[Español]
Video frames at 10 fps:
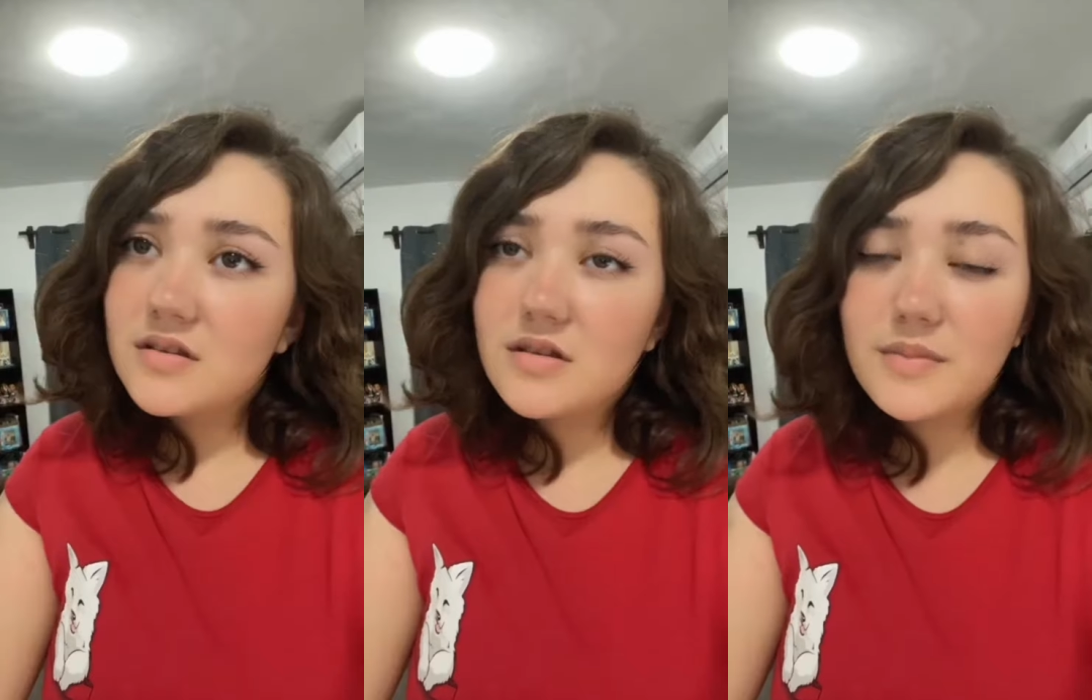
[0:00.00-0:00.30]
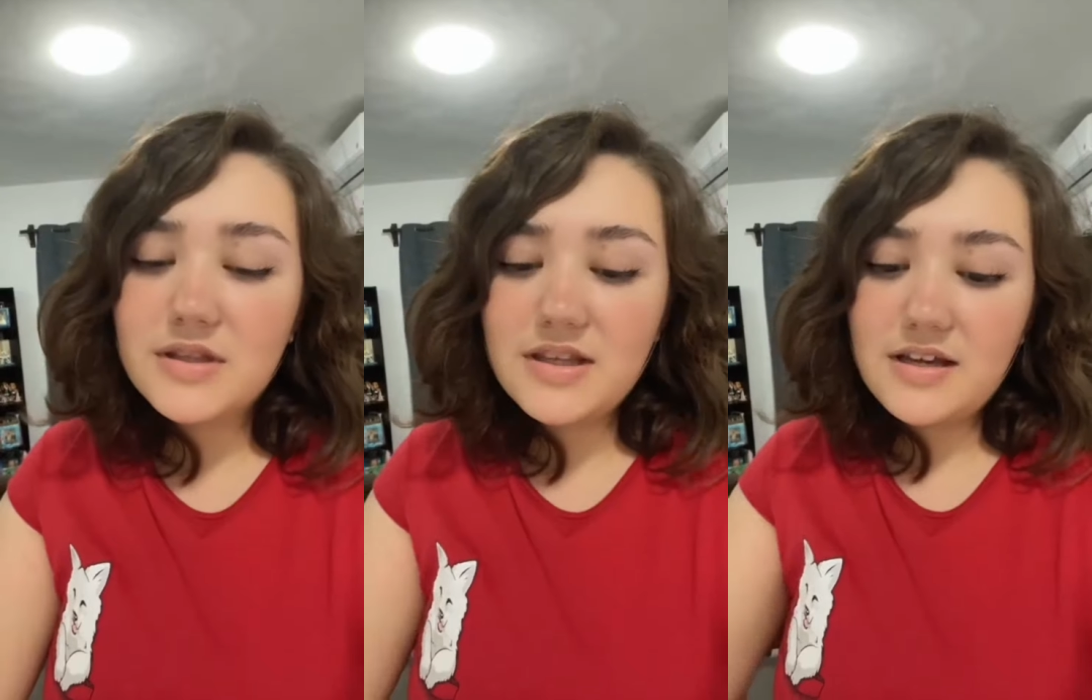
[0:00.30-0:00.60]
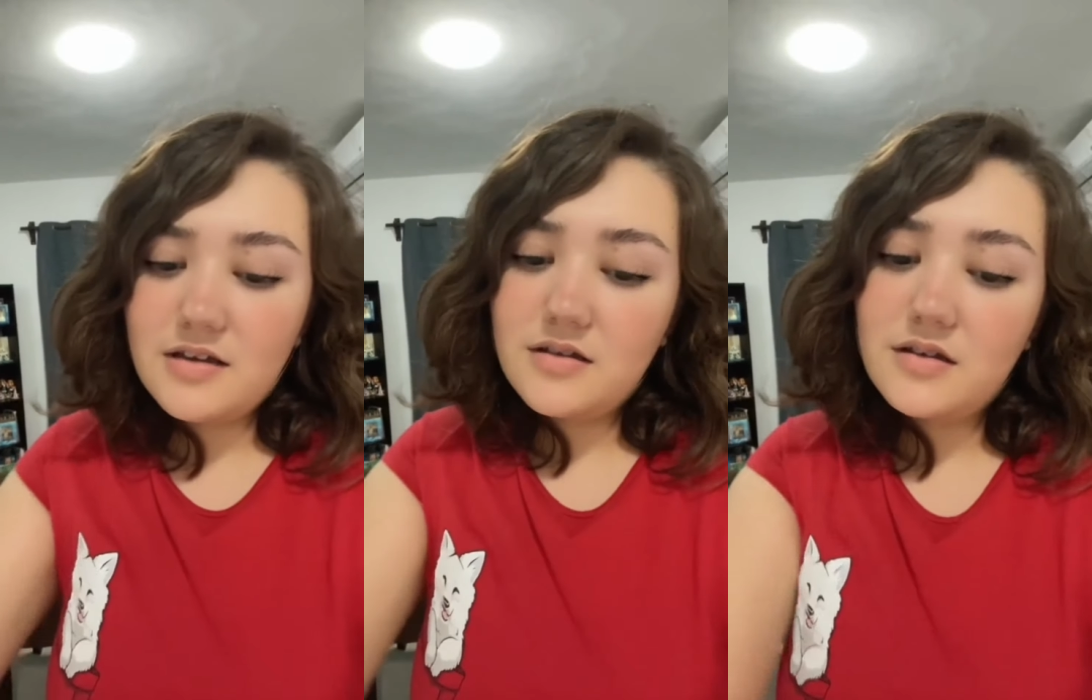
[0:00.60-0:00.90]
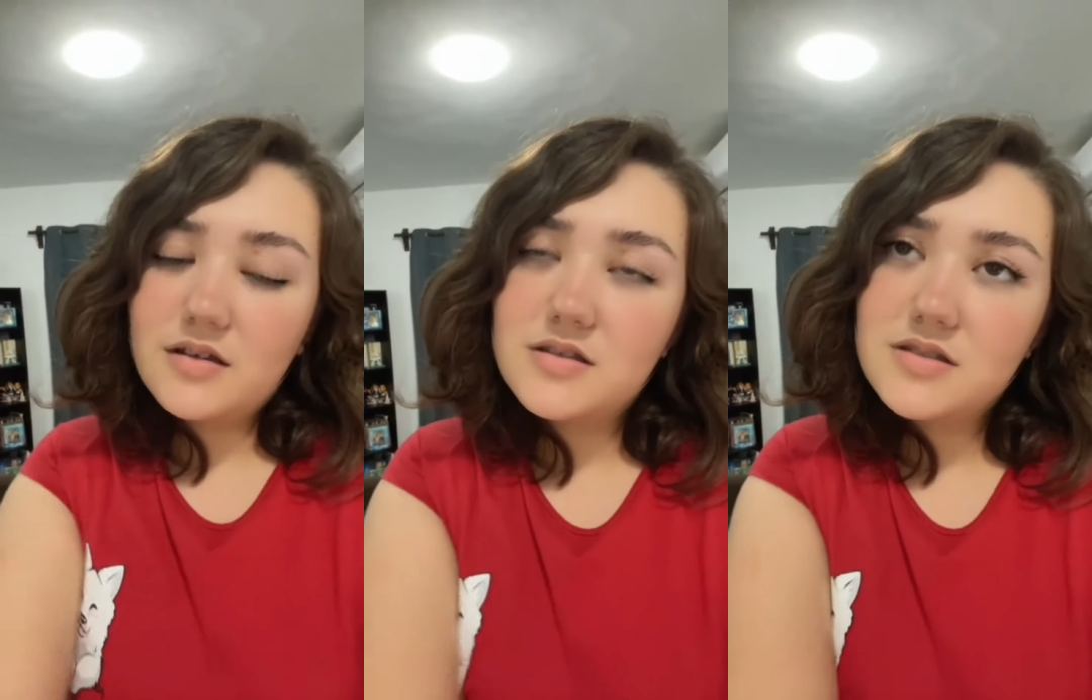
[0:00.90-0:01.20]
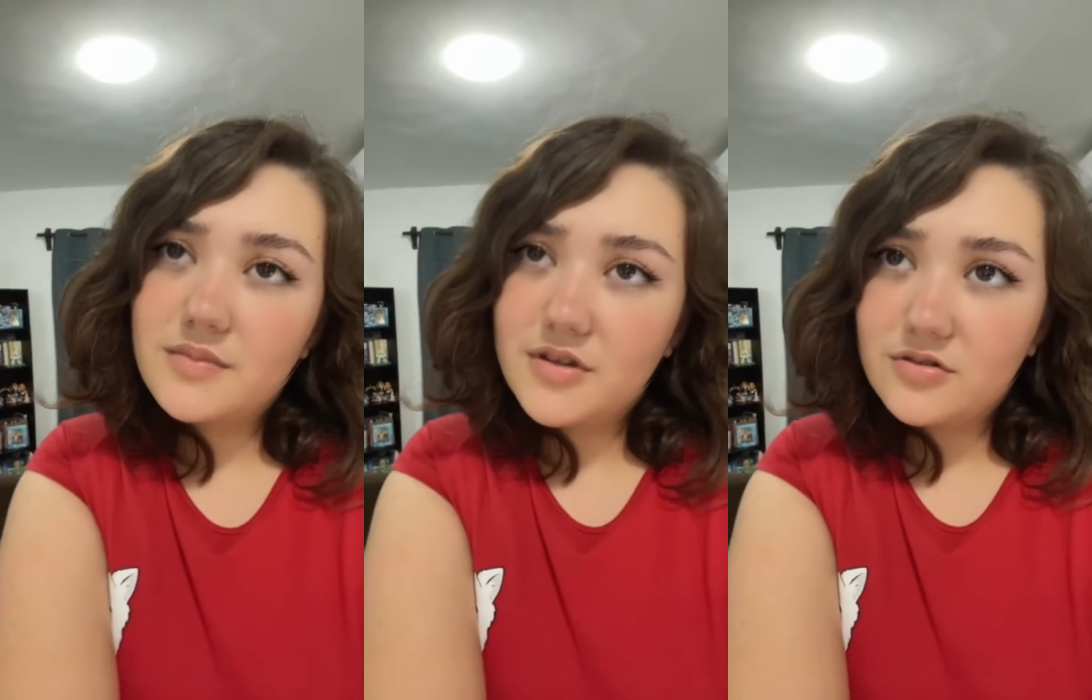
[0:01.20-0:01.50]
Matía, aquí
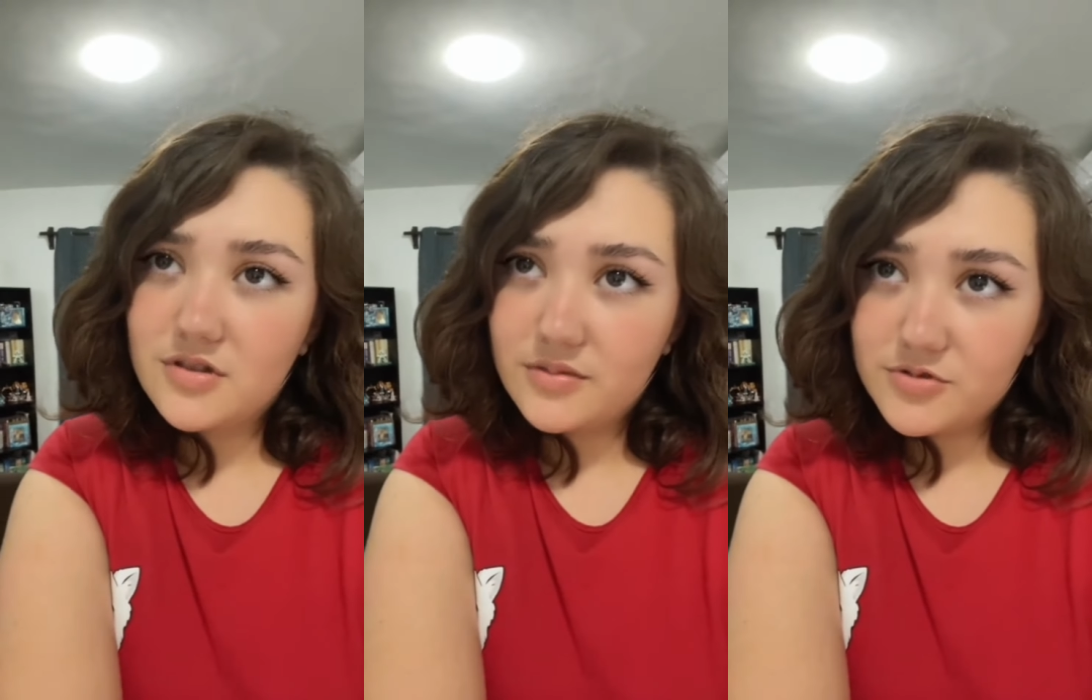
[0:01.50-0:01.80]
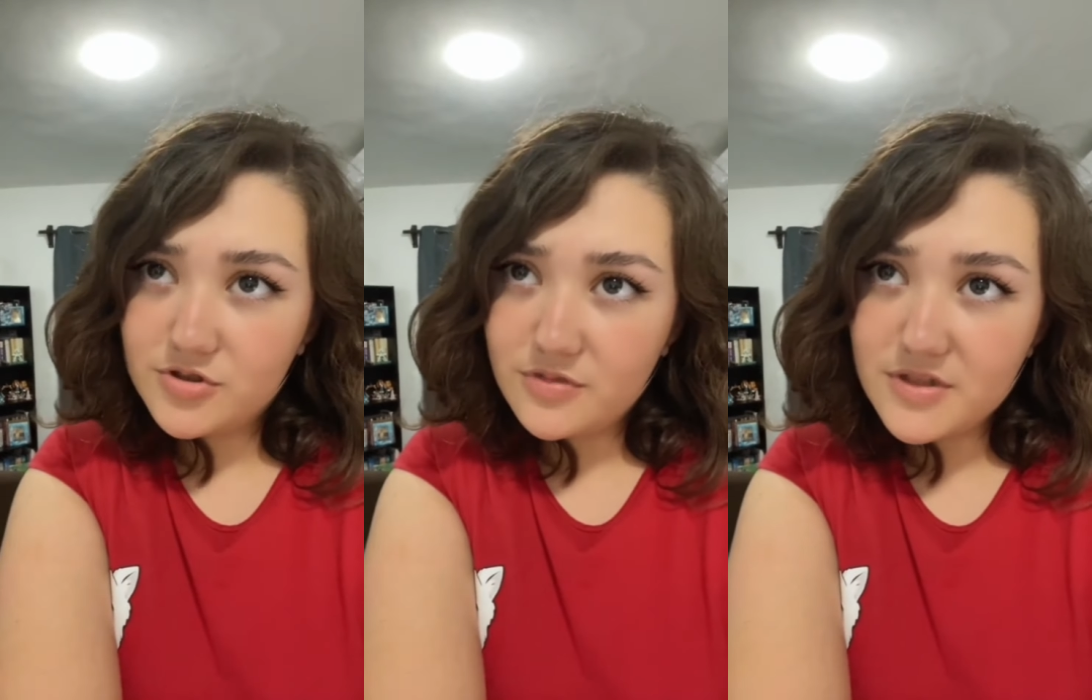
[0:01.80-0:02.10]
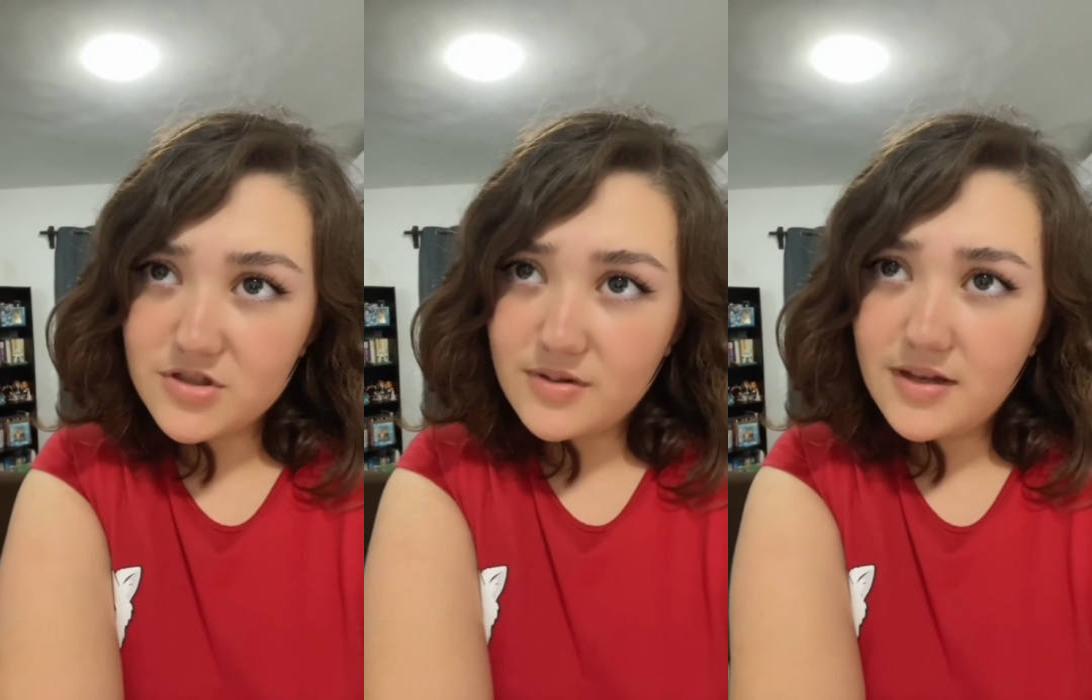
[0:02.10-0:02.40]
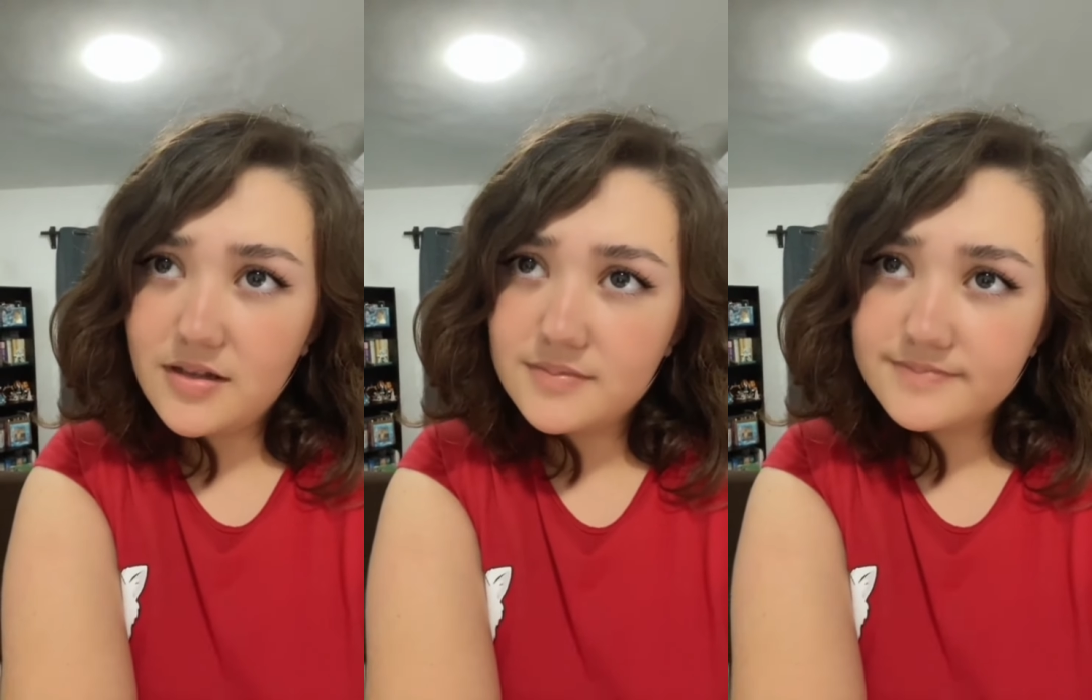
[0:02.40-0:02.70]
está mi contribución mensual.